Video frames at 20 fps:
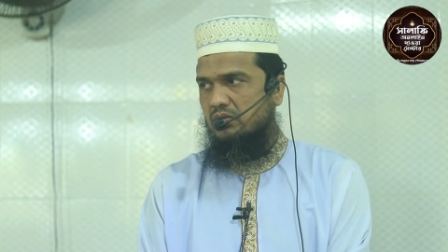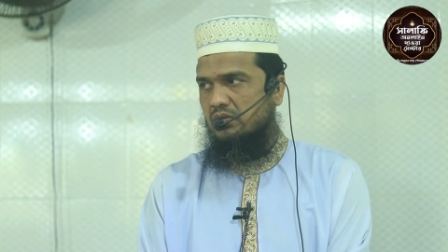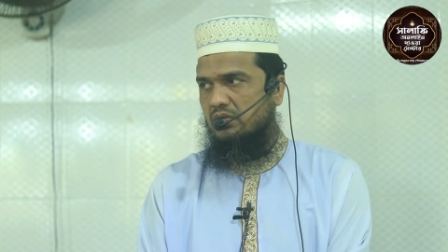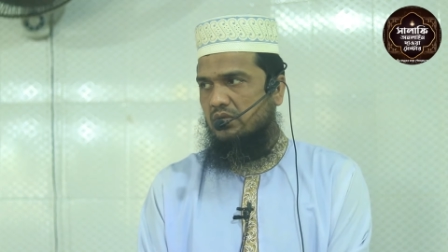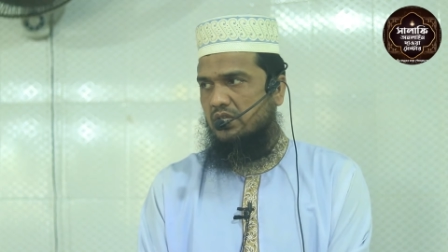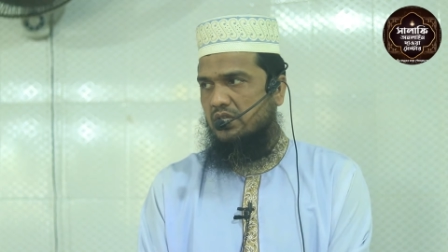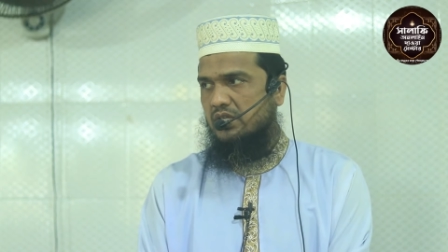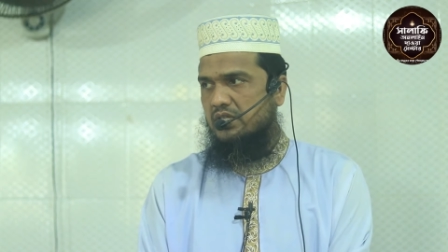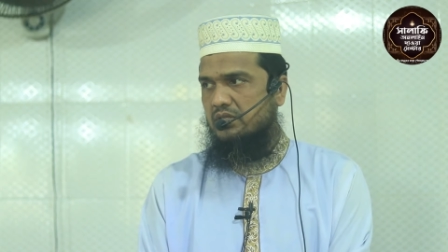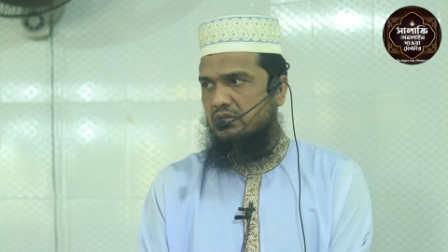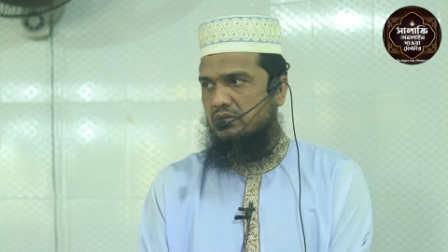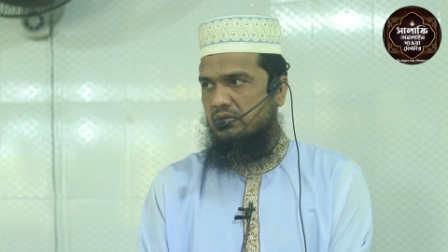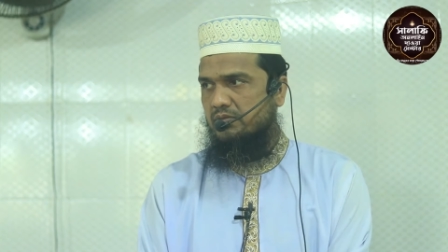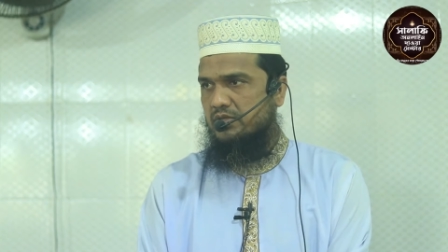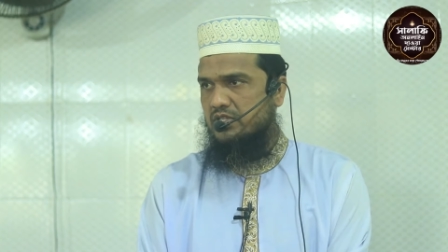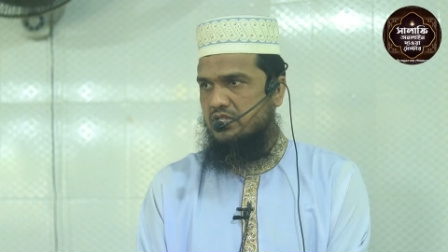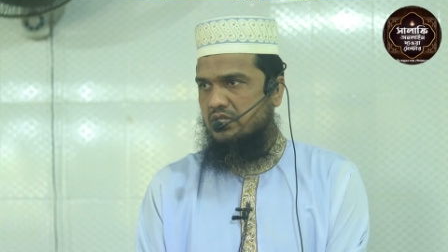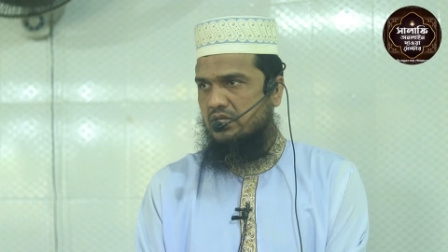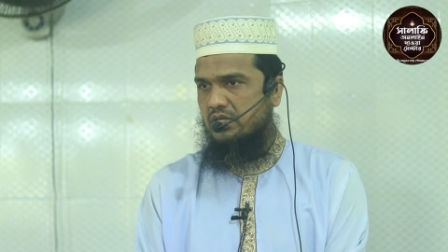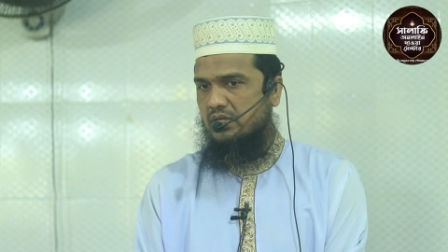উল্লেখিত
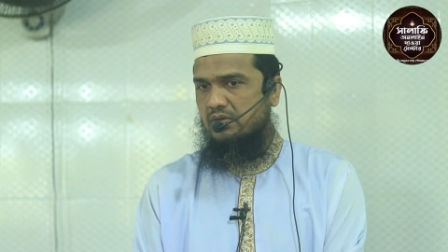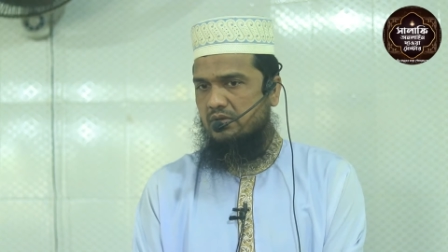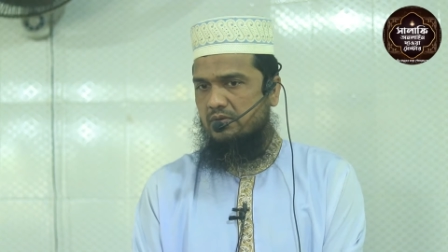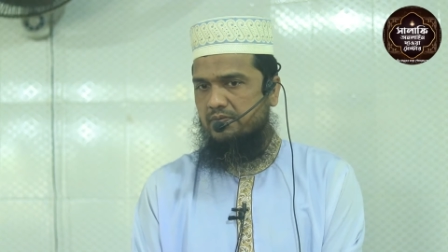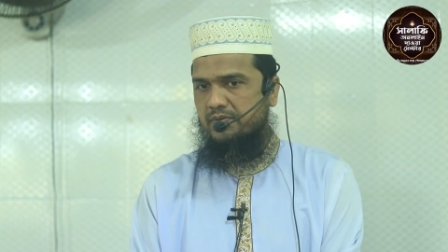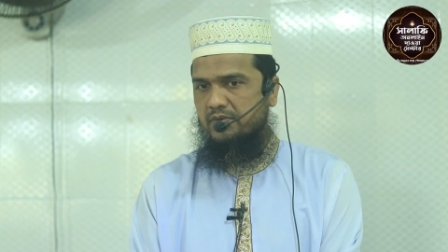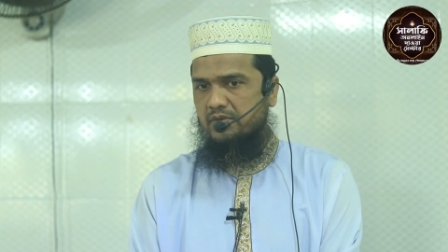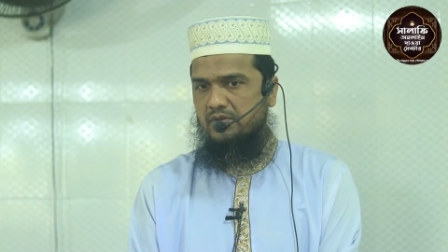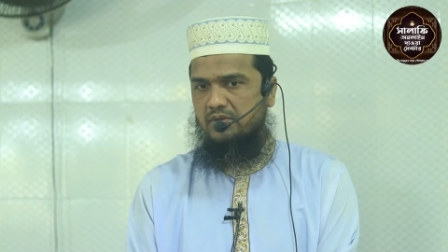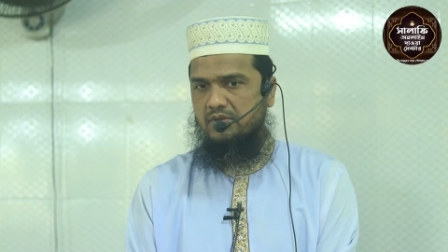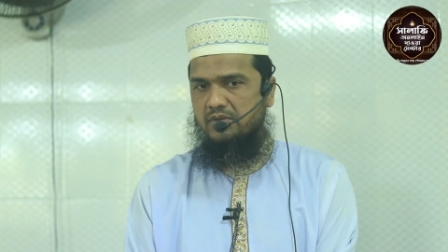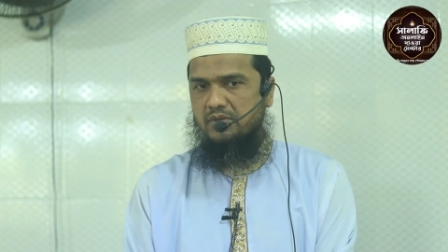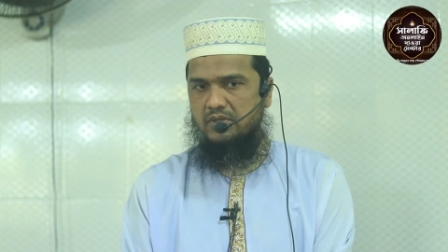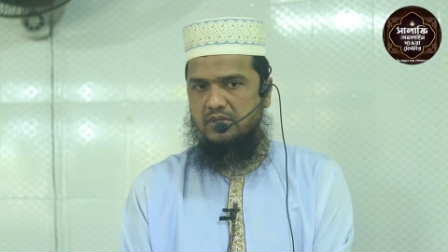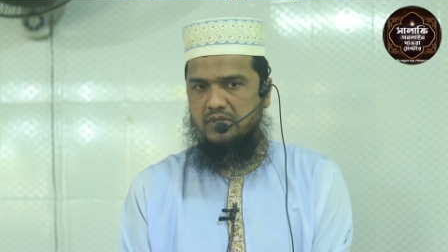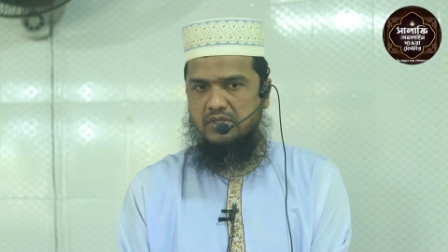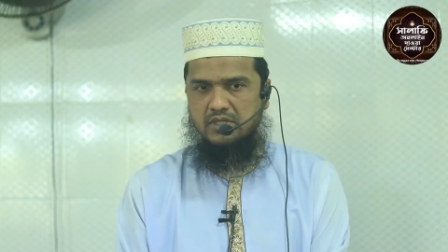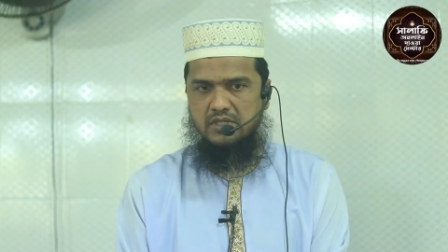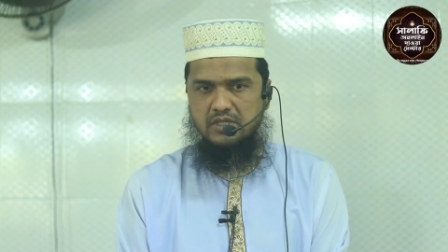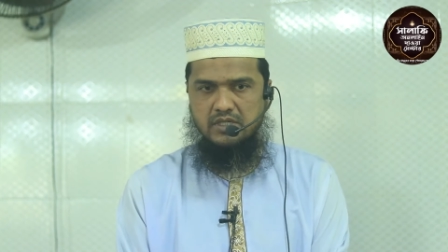বিষয়ের ওপর
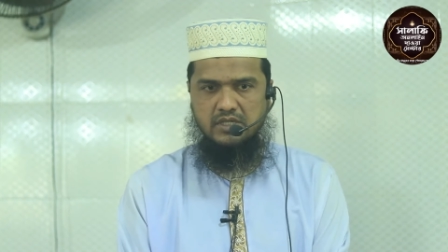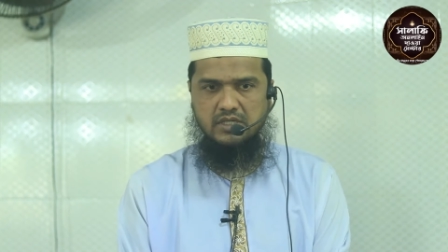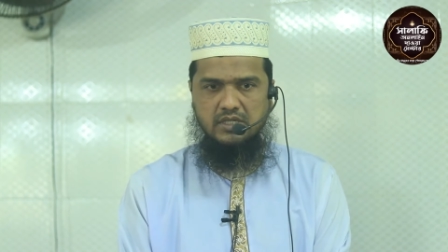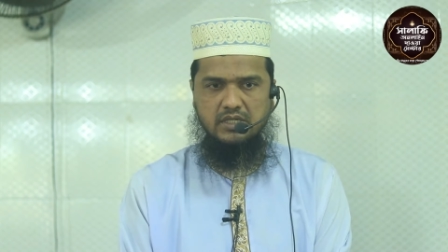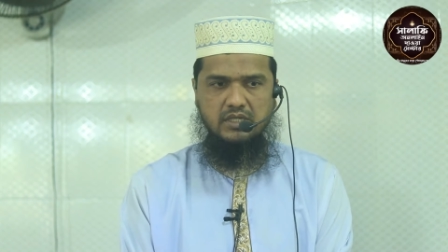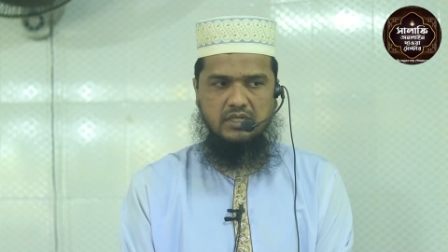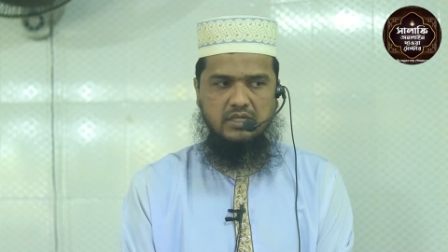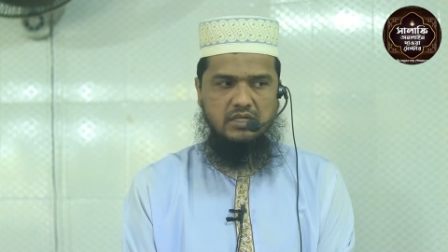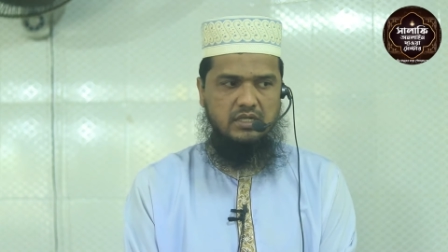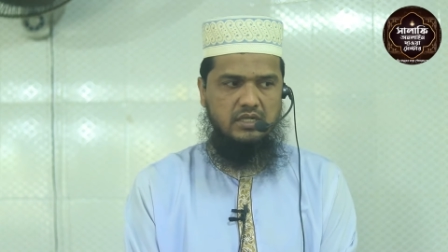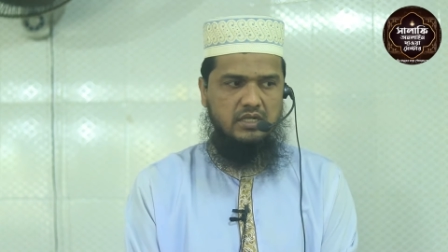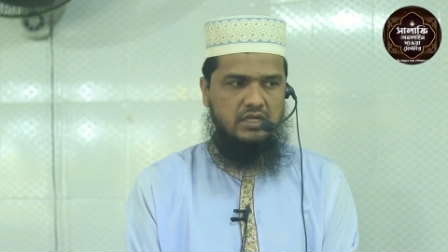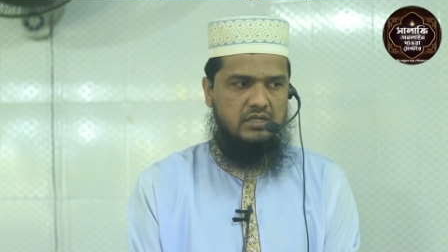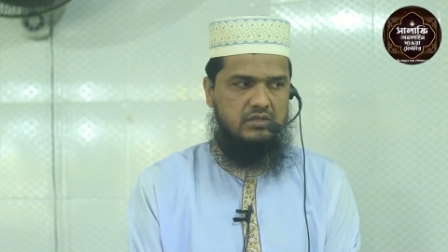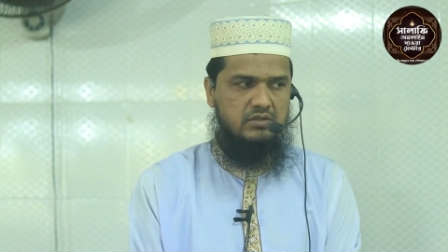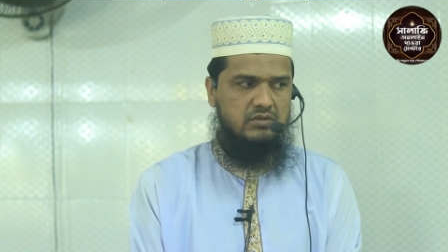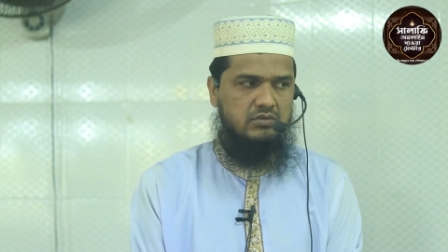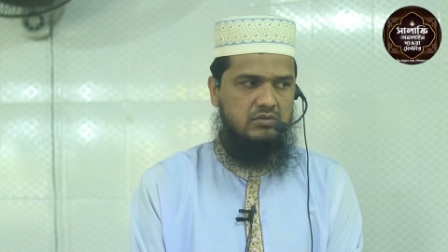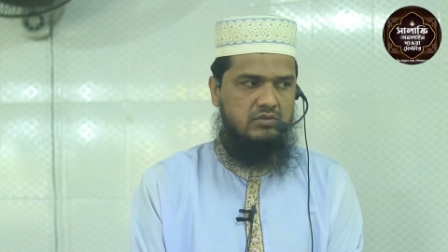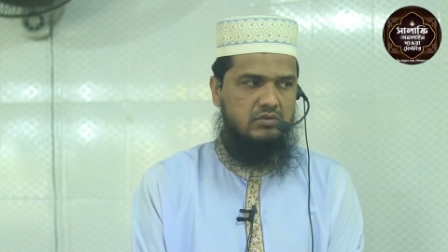
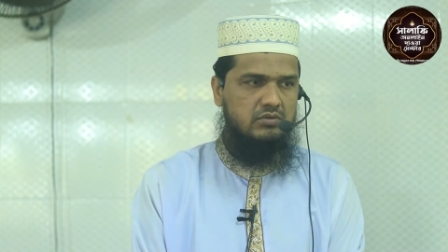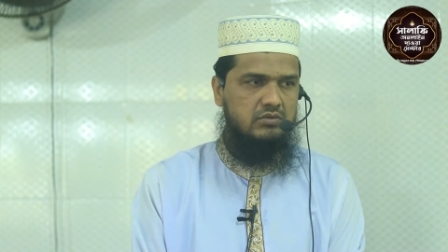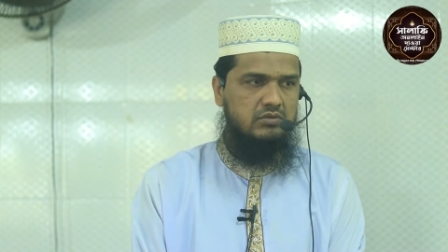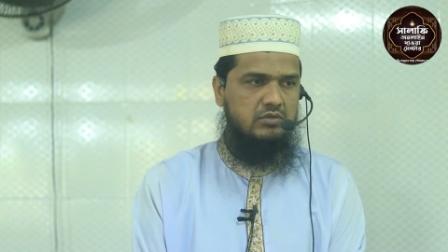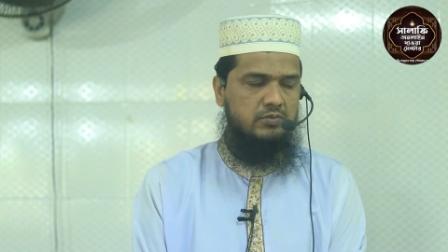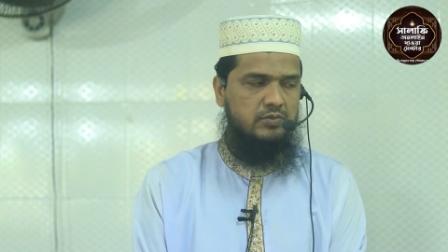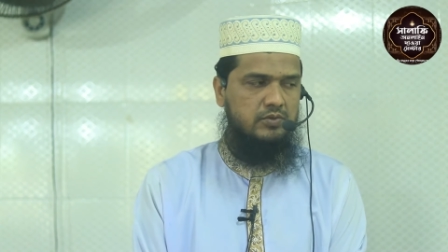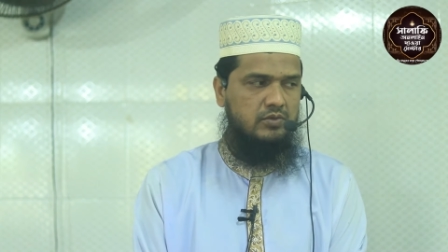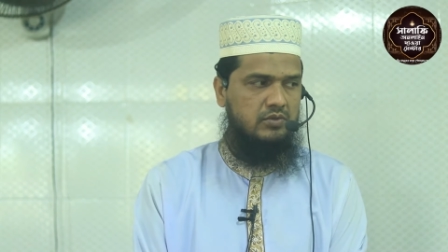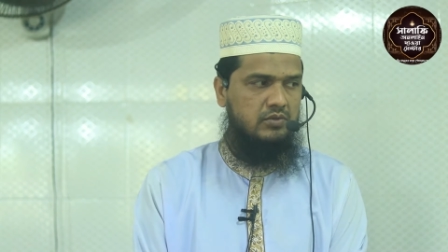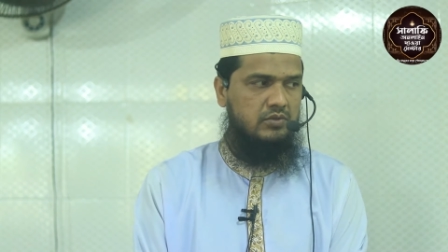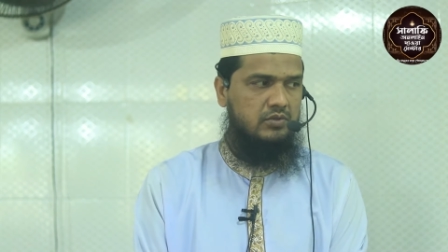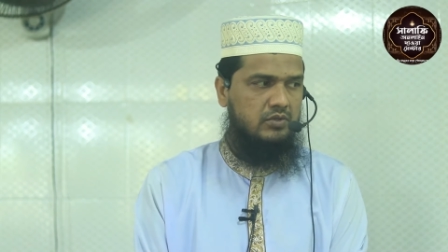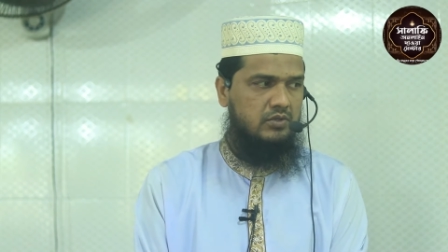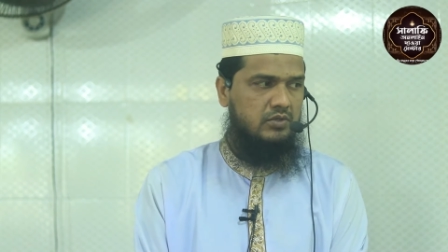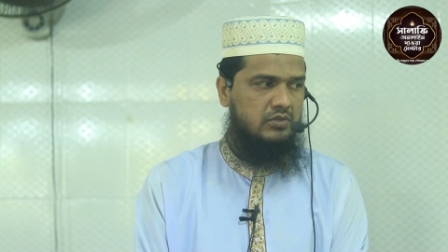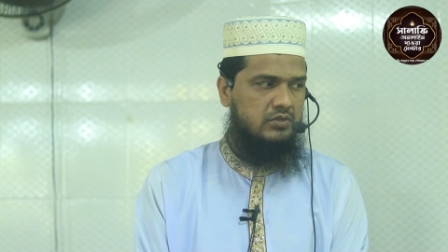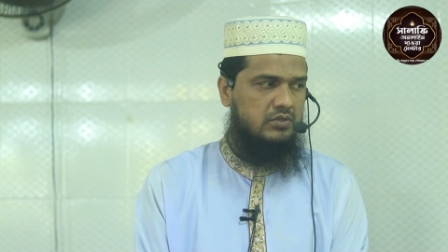এক গুরুত্বপূর্ণ